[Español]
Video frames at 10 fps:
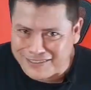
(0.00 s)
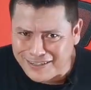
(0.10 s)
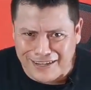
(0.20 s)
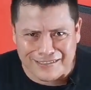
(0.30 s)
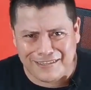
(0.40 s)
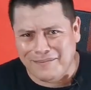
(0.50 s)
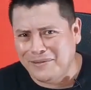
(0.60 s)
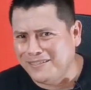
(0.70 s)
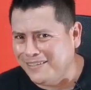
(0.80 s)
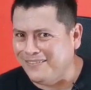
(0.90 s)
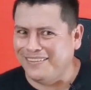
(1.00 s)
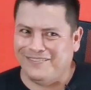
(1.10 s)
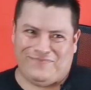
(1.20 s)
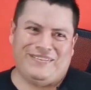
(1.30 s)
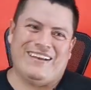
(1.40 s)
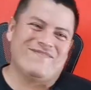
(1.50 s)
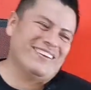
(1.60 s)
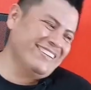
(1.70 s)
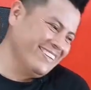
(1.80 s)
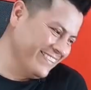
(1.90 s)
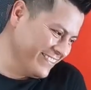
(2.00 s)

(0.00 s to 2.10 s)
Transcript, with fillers: chela, cheve, cheve, ¡A madre.